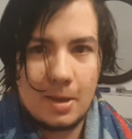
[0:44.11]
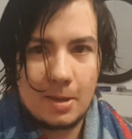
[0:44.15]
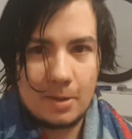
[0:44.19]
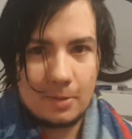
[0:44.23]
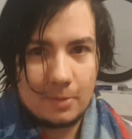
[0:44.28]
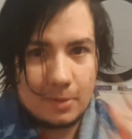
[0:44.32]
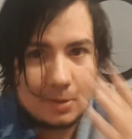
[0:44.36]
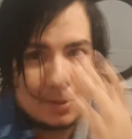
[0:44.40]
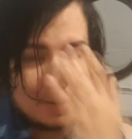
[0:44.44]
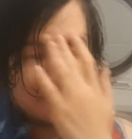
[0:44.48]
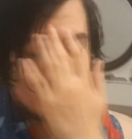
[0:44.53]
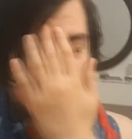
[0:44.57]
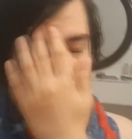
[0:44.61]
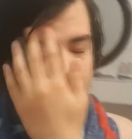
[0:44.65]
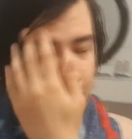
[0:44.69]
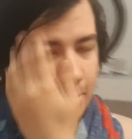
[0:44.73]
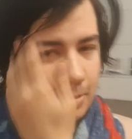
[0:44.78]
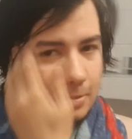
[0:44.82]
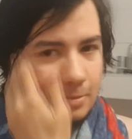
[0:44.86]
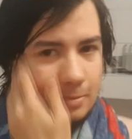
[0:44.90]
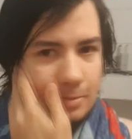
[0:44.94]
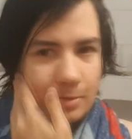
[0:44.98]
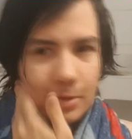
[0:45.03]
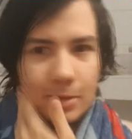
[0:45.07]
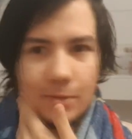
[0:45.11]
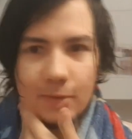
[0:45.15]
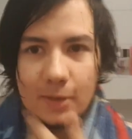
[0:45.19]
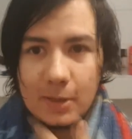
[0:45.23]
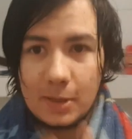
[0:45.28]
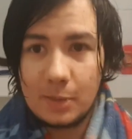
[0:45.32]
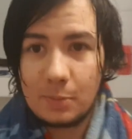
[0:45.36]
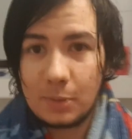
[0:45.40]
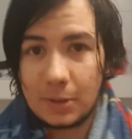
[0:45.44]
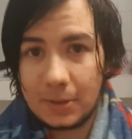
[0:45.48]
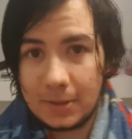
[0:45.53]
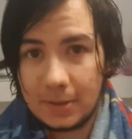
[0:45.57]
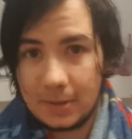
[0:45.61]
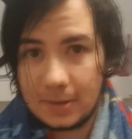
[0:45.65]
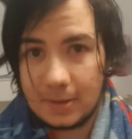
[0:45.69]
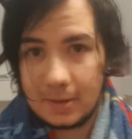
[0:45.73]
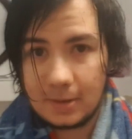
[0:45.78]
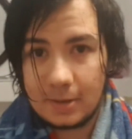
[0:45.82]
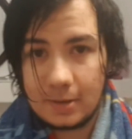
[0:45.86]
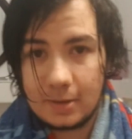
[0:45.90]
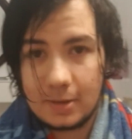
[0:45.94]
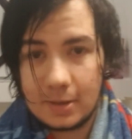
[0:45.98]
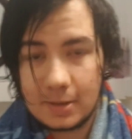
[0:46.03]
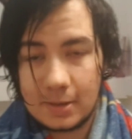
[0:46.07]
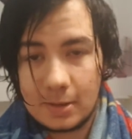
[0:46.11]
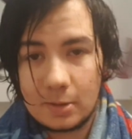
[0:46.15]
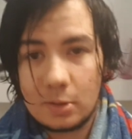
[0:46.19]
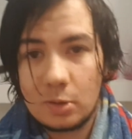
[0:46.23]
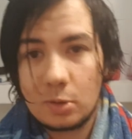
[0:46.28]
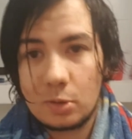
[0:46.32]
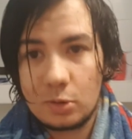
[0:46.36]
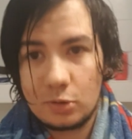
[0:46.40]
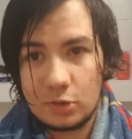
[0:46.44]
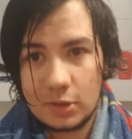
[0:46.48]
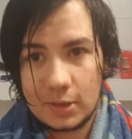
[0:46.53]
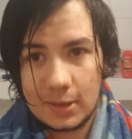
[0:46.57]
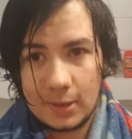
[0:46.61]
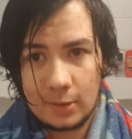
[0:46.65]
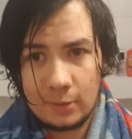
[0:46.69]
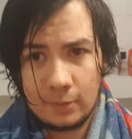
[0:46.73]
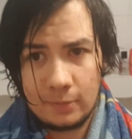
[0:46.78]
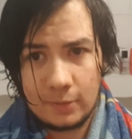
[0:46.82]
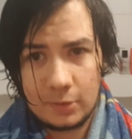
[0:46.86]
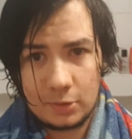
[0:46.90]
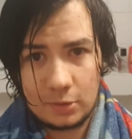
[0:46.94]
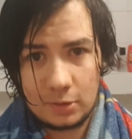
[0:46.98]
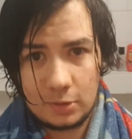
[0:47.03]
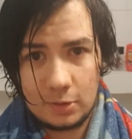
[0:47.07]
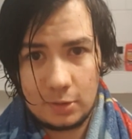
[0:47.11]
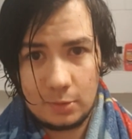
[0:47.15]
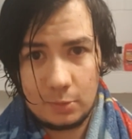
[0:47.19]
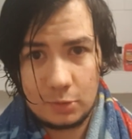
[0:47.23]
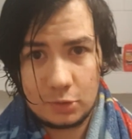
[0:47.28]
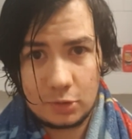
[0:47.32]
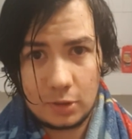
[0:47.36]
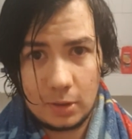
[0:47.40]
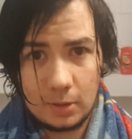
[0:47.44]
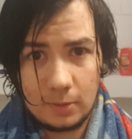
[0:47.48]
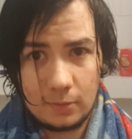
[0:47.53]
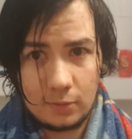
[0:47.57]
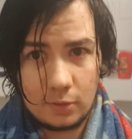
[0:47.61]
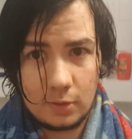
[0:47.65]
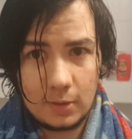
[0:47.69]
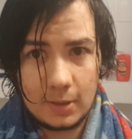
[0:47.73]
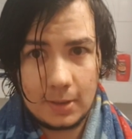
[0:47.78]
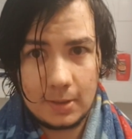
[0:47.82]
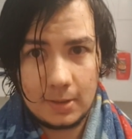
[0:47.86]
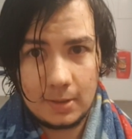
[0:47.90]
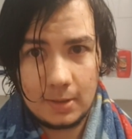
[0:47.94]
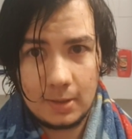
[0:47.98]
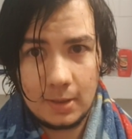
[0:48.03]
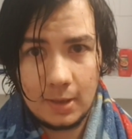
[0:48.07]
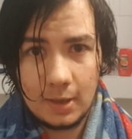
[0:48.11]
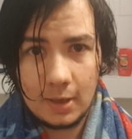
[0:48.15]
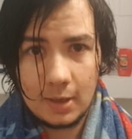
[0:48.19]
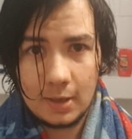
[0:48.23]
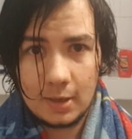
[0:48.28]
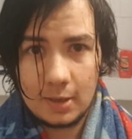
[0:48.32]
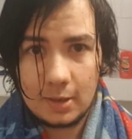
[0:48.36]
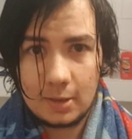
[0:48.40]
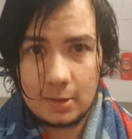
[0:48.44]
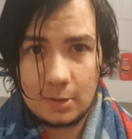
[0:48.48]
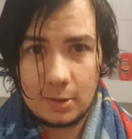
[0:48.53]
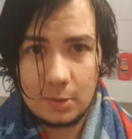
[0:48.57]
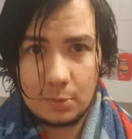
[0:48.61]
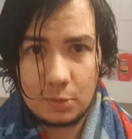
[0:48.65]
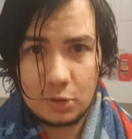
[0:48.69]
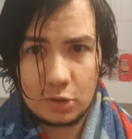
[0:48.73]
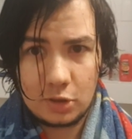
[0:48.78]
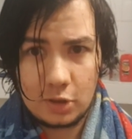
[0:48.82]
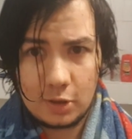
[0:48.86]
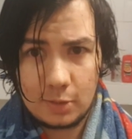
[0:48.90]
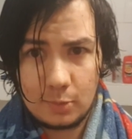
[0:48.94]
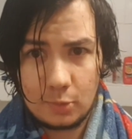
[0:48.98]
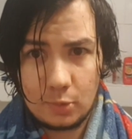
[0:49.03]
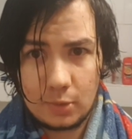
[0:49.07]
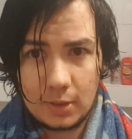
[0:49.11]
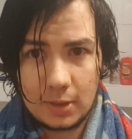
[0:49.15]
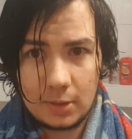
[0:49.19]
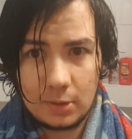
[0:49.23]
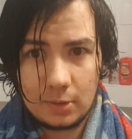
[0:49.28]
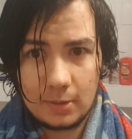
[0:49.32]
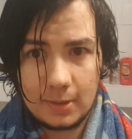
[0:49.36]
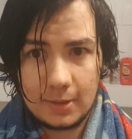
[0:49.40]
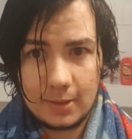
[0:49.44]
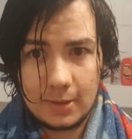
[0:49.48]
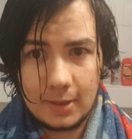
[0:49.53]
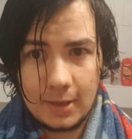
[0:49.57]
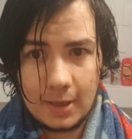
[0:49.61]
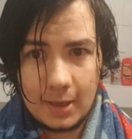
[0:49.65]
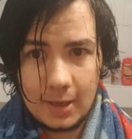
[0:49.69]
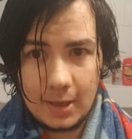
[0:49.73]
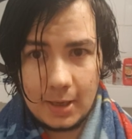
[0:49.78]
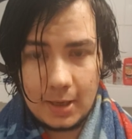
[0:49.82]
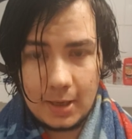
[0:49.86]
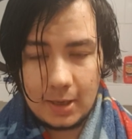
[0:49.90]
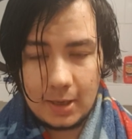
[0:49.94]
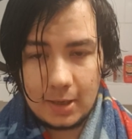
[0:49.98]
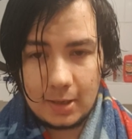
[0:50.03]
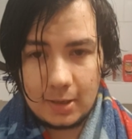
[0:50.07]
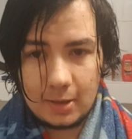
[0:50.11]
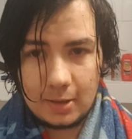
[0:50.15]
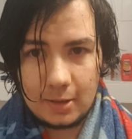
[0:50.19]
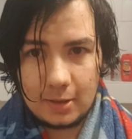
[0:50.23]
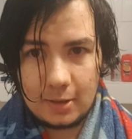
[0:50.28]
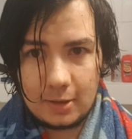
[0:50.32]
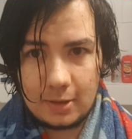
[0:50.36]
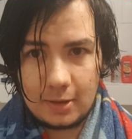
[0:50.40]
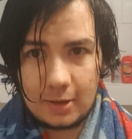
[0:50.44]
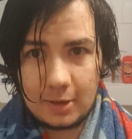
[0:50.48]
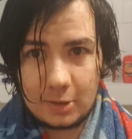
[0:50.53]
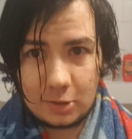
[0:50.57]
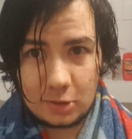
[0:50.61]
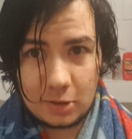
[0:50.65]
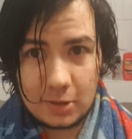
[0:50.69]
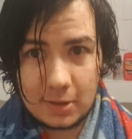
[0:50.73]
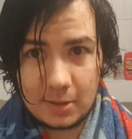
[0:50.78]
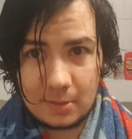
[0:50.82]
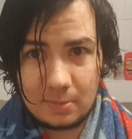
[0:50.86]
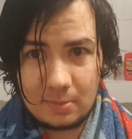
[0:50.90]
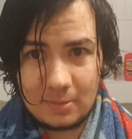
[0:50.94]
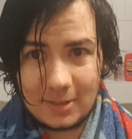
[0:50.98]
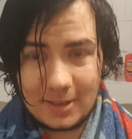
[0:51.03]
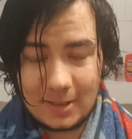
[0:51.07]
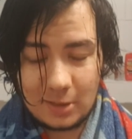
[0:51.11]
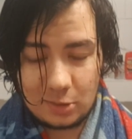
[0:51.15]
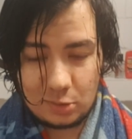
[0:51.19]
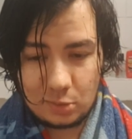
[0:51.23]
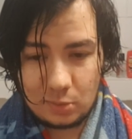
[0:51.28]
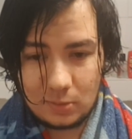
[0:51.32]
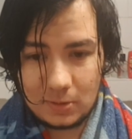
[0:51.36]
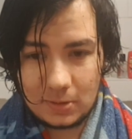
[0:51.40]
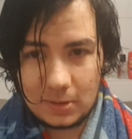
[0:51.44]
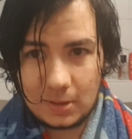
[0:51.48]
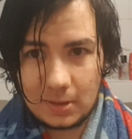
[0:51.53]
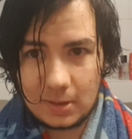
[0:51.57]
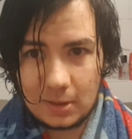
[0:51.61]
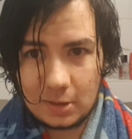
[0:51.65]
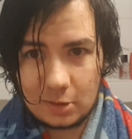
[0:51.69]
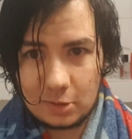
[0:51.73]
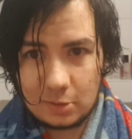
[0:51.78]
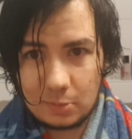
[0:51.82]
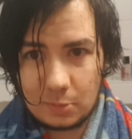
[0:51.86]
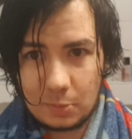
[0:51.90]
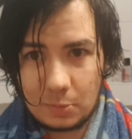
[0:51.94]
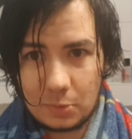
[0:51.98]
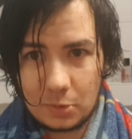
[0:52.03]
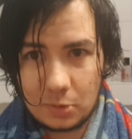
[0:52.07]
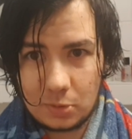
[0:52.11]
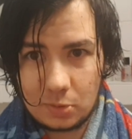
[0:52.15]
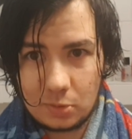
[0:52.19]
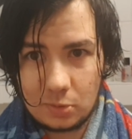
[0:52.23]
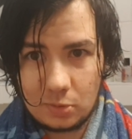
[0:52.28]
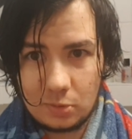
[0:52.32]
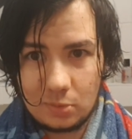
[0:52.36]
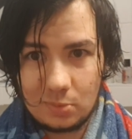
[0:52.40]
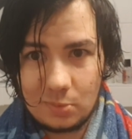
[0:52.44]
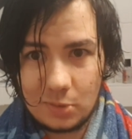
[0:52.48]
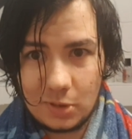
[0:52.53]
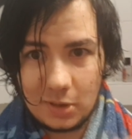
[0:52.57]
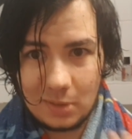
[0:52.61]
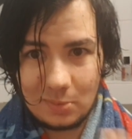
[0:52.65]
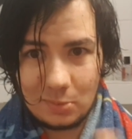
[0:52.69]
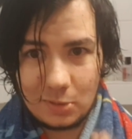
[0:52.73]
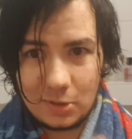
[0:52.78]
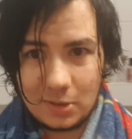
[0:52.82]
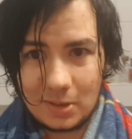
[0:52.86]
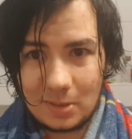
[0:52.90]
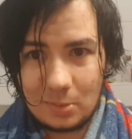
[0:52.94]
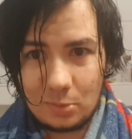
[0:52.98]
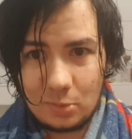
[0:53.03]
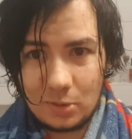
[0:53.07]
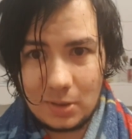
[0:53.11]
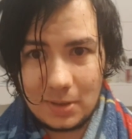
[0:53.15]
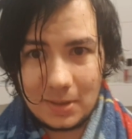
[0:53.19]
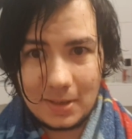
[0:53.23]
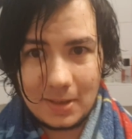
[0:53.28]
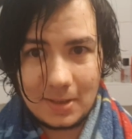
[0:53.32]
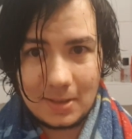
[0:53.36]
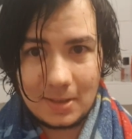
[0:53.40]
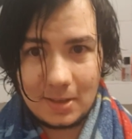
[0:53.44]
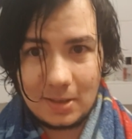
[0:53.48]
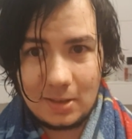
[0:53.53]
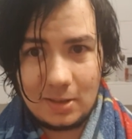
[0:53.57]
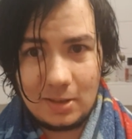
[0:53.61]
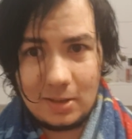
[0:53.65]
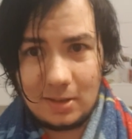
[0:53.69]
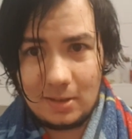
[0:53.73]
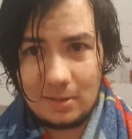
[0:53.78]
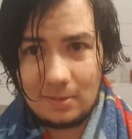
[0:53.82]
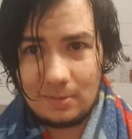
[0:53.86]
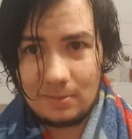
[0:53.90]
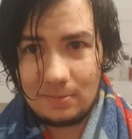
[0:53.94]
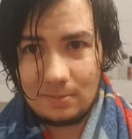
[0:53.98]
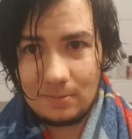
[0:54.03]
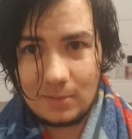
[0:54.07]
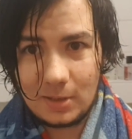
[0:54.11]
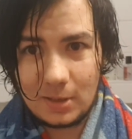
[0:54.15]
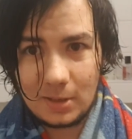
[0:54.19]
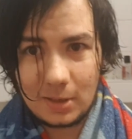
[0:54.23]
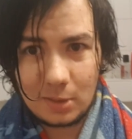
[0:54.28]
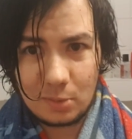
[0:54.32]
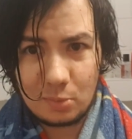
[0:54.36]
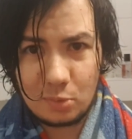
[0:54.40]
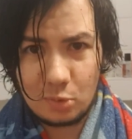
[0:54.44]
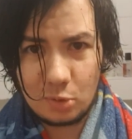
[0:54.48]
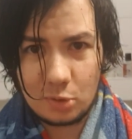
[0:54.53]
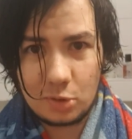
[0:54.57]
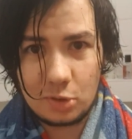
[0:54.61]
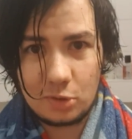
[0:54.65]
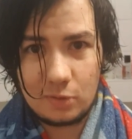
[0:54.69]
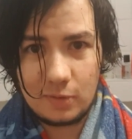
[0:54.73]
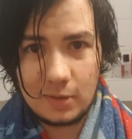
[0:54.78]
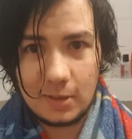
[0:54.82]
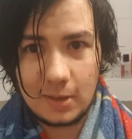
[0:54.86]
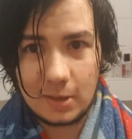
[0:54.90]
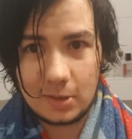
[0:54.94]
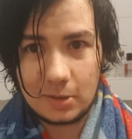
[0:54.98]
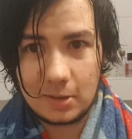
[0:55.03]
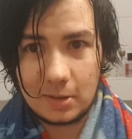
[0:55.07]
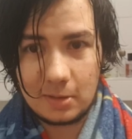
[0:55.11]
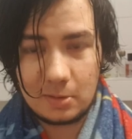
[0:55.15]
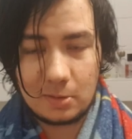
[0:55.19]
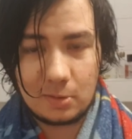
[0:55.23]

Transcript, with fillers: Więc, więc y, fajny patent, tak? Ja z tego korzystałem właśnie, gdy mieszkałem w Holandii i gdy prysznic był na dole, E, a czasem zdarzyło się tak, że po prostu moja błyska była taka i jednak było coś widać, tak?